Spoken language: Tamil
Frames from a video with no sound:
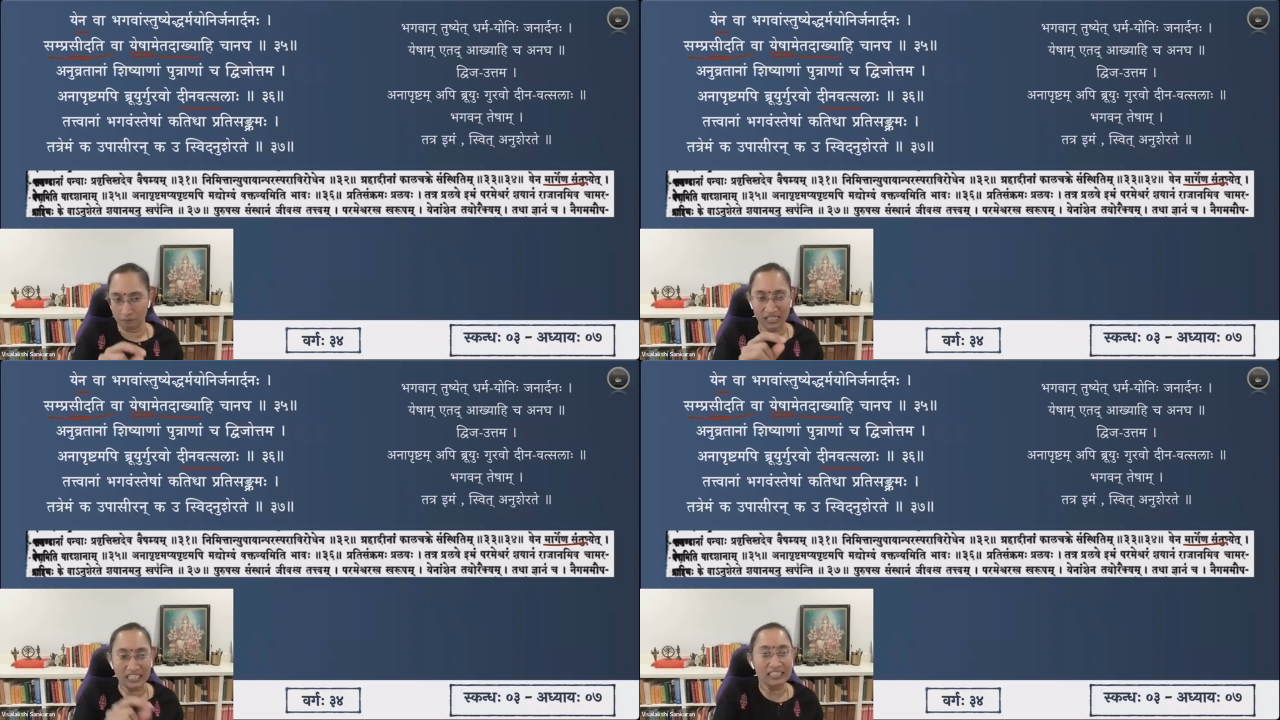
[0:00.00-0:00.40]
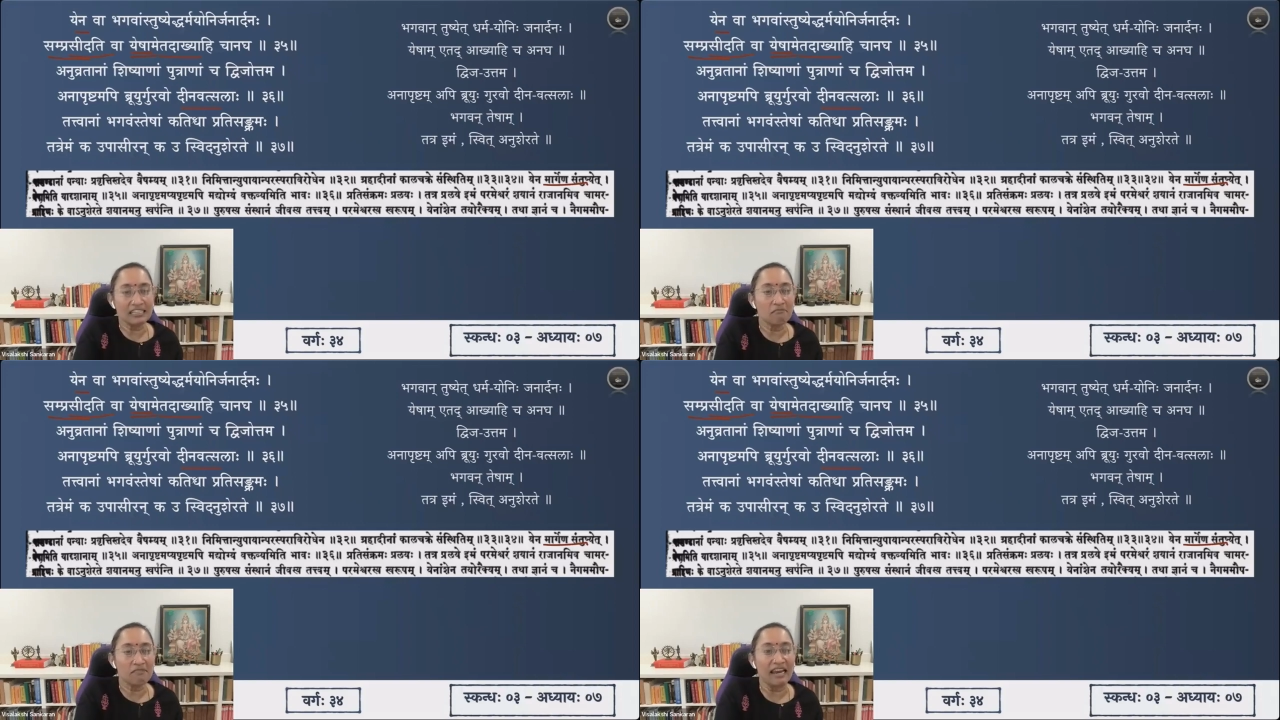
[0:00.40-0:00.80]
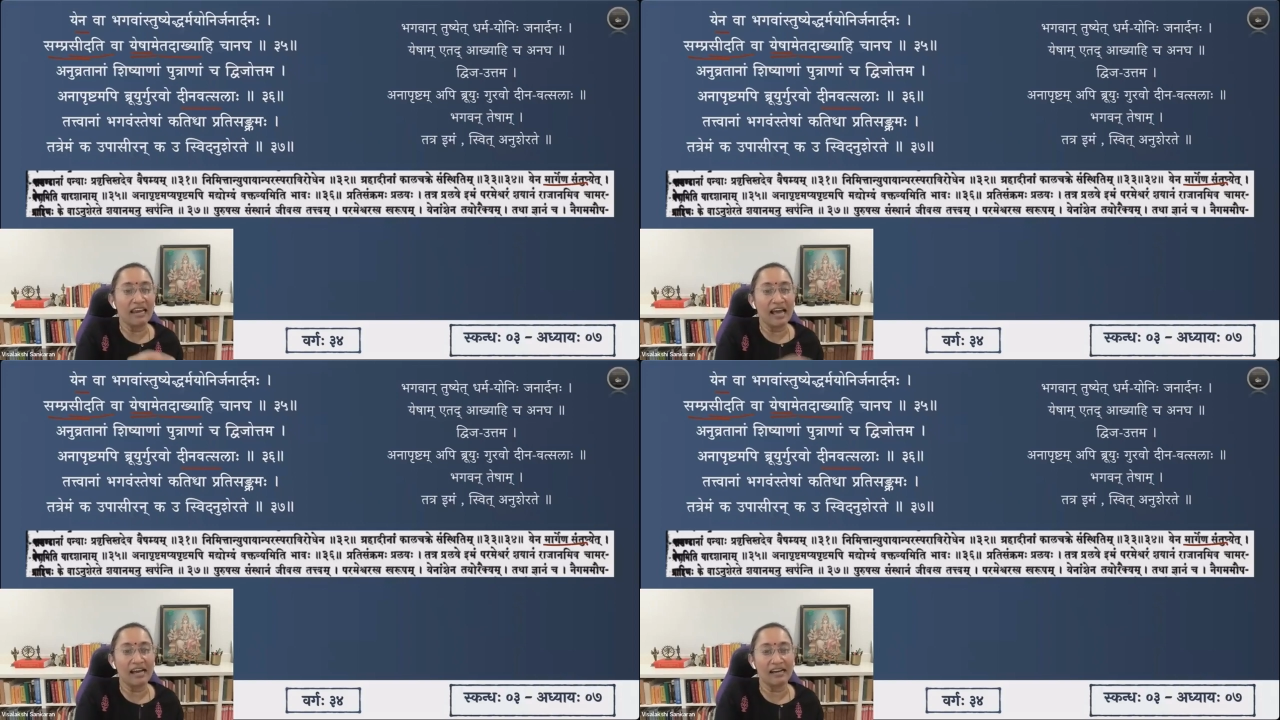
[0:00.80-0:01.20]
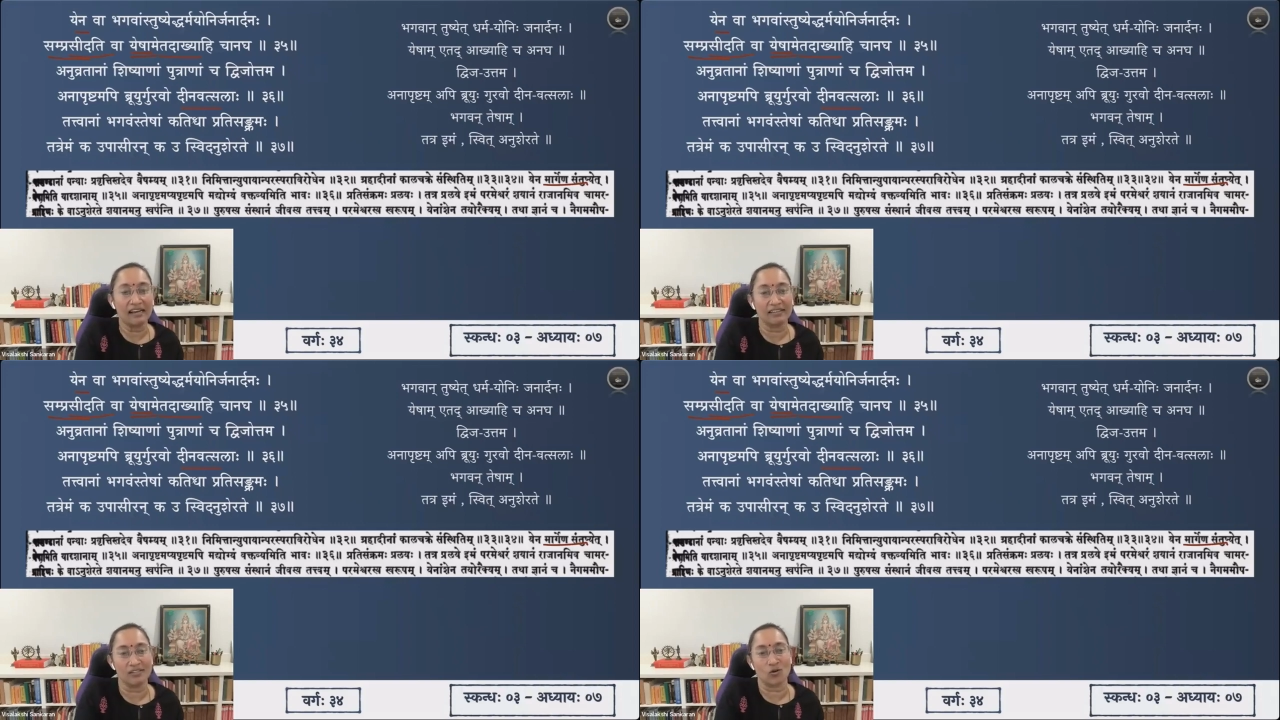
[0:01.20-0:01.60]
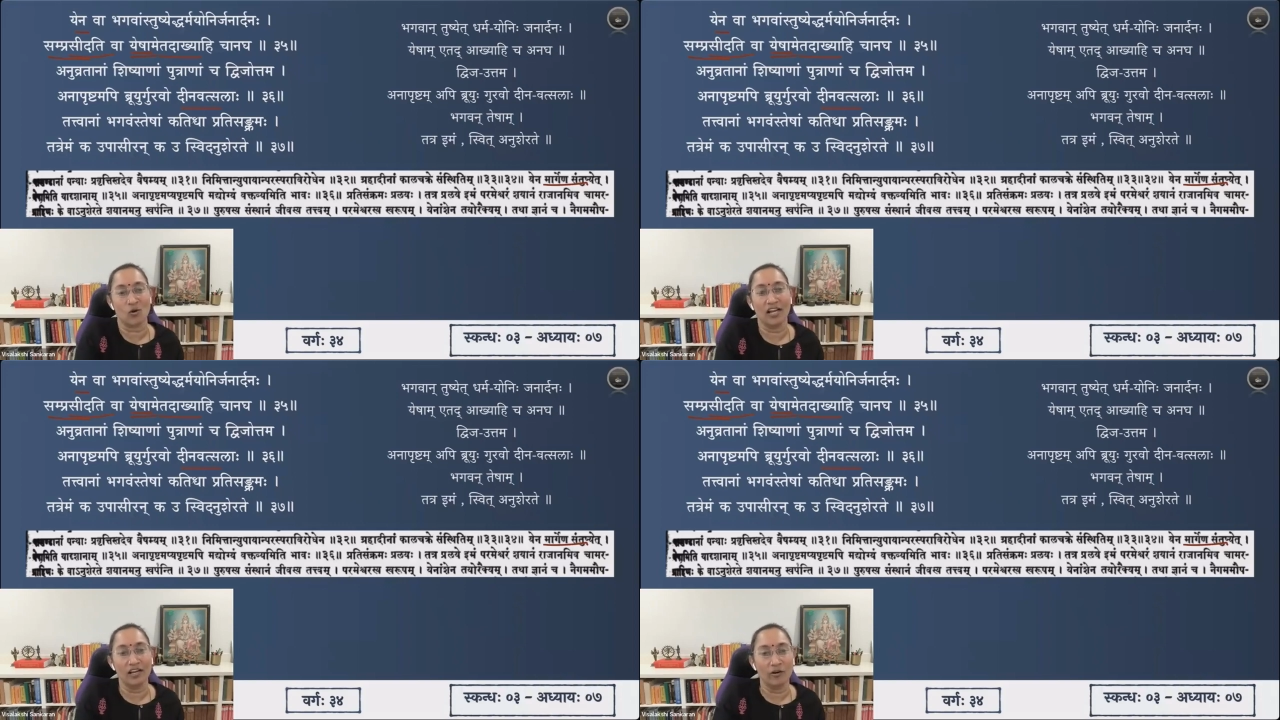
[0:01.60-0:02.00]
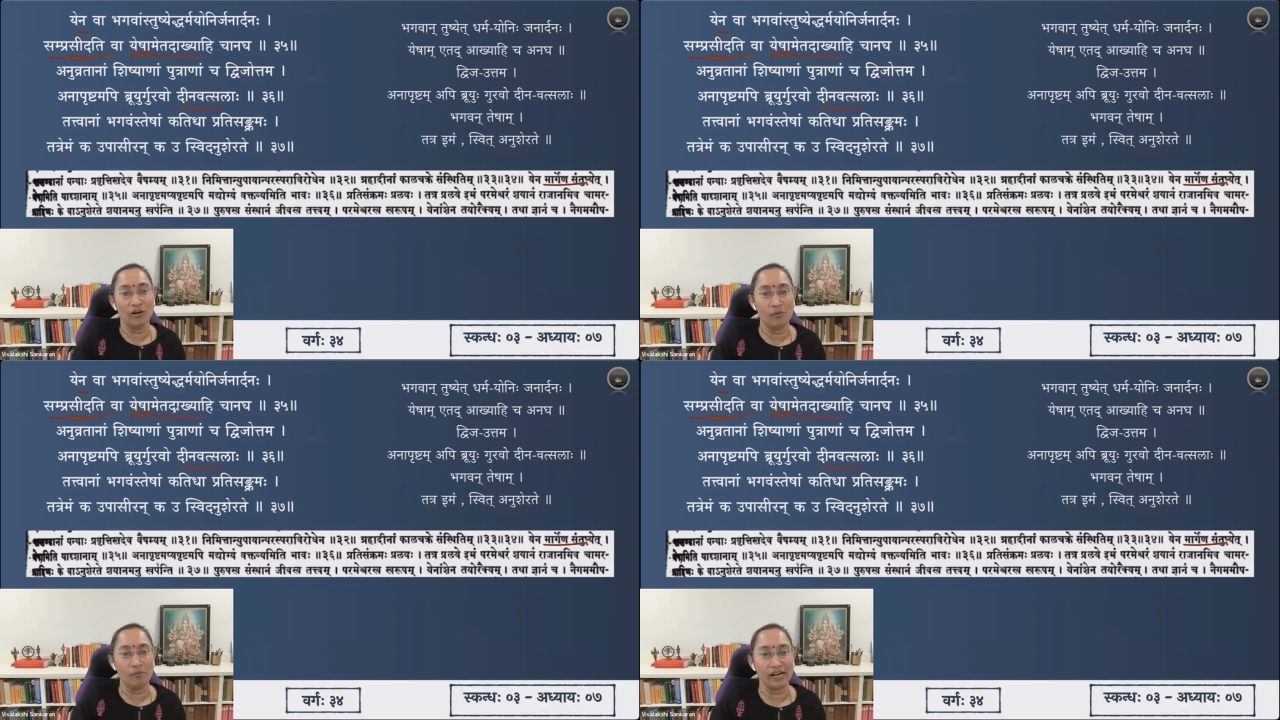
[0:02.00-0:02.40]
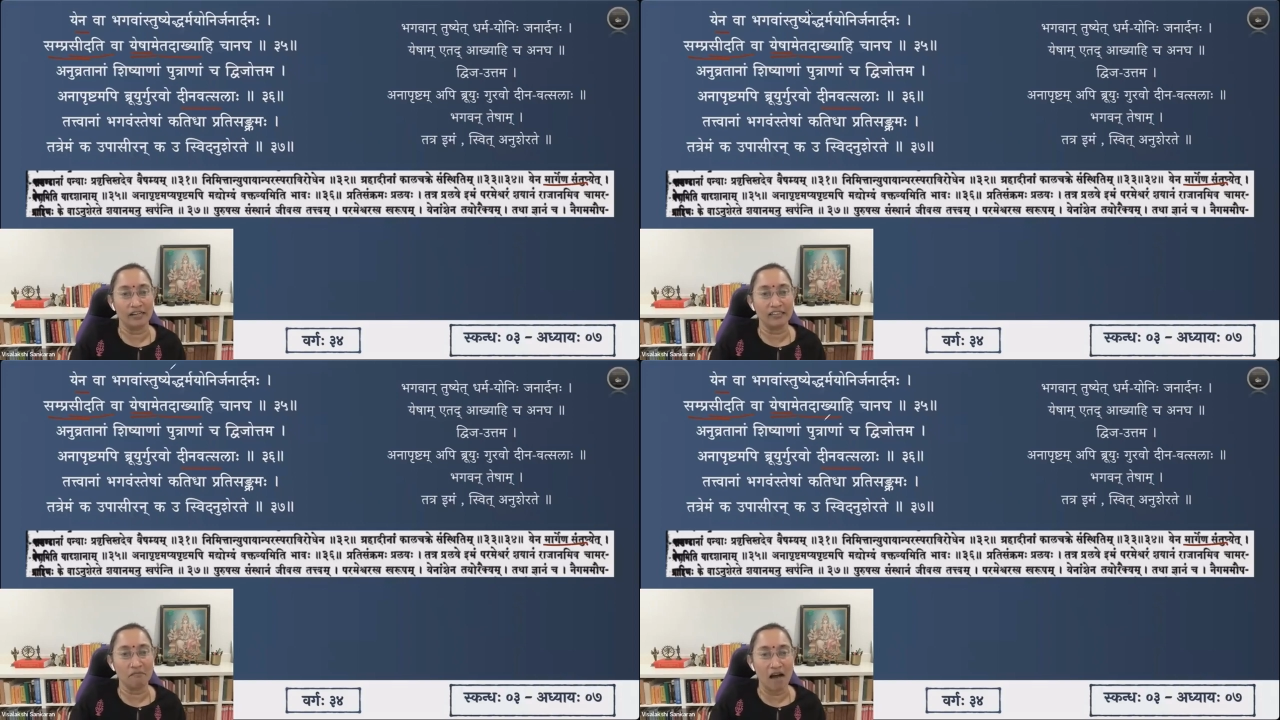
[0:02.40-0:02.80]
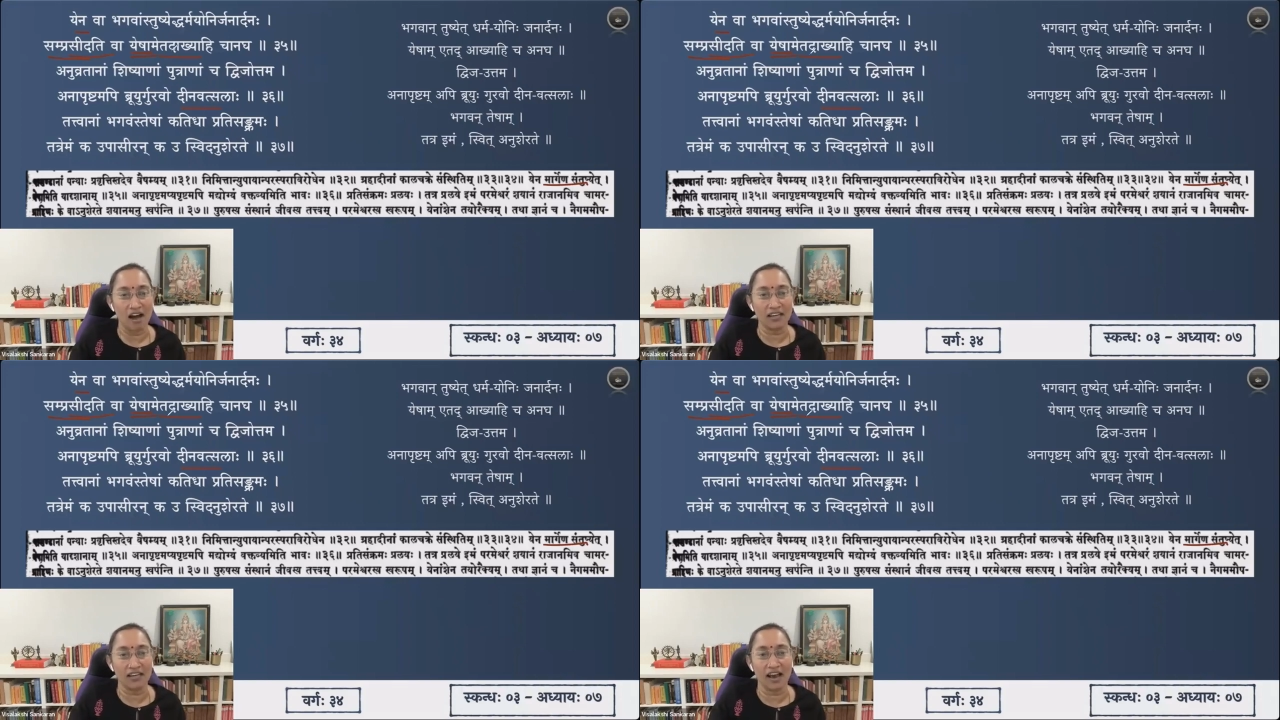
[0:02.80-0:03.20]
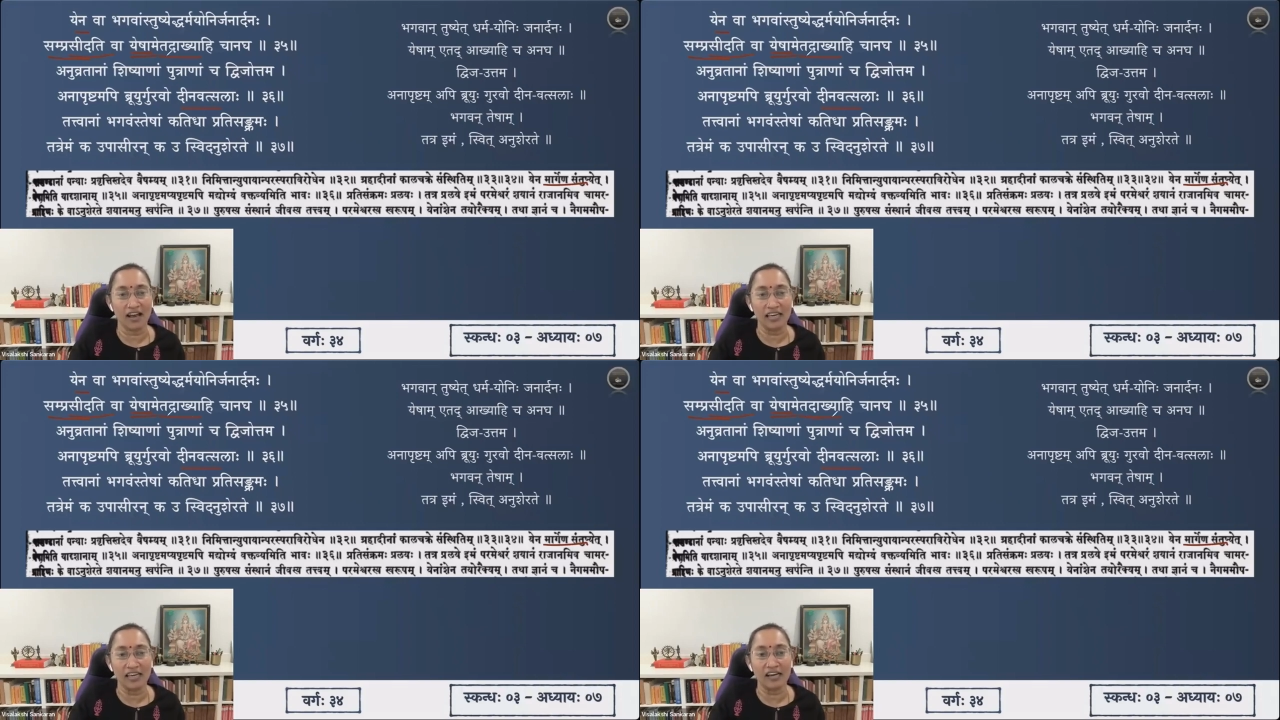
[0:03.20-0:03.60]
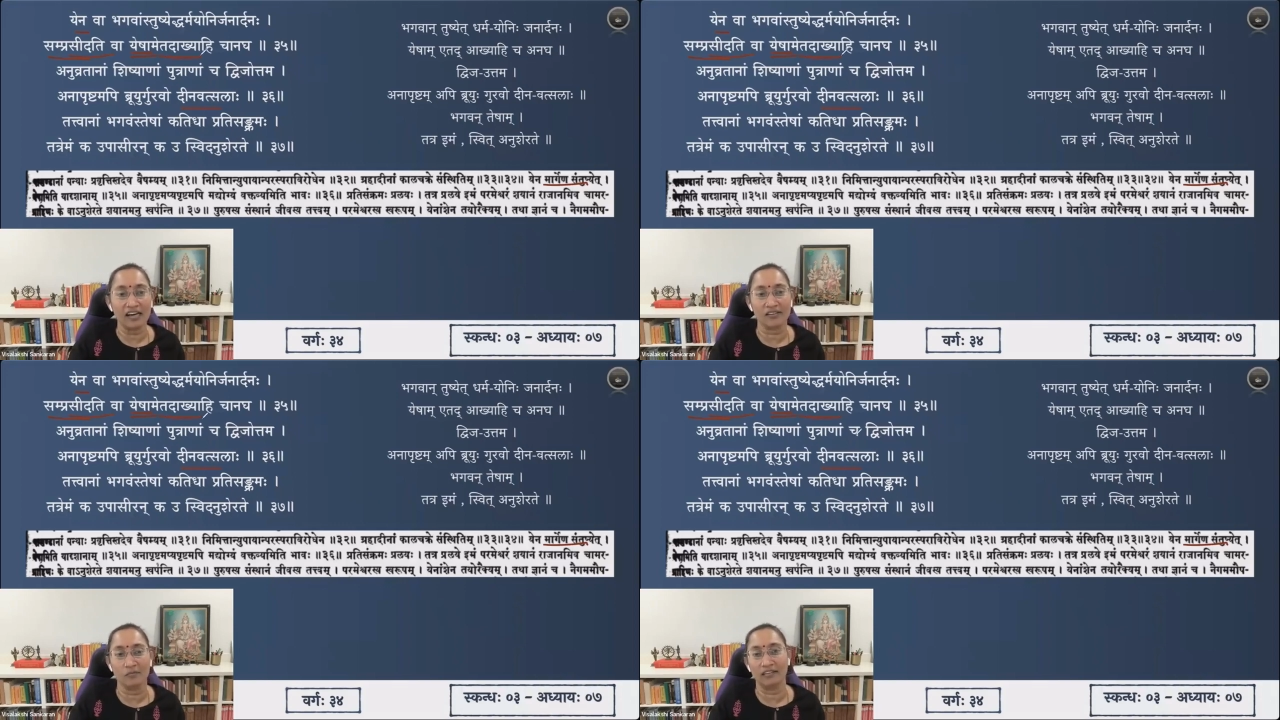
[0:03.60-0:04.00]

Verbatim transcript: பிரகிருத்தம் என்னங்கிறத சொல்லலையோ இல்லையோ பிரகிருத்தம் ஆக்கியாகிங்கிறது